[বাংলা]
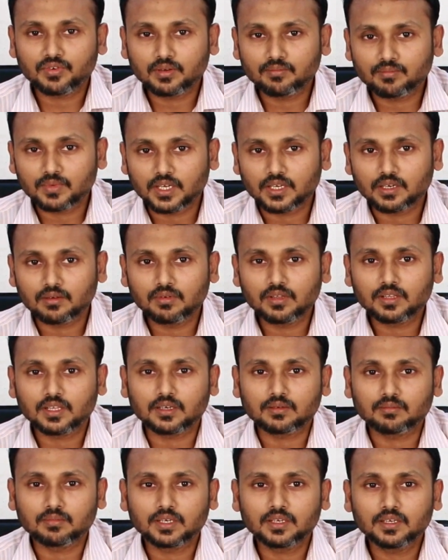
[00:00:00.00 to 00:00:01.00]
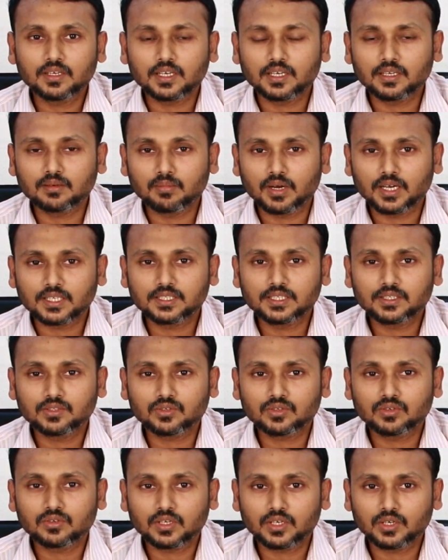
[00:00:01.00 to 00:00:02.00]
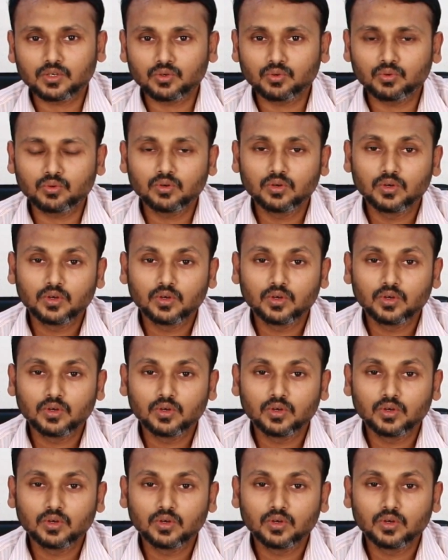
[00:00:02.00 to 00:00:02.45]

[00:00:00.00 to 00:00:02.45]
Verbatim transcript: ফ্রেমটা অ্যানাবল থাকবে এর মাঝে যখন কেউ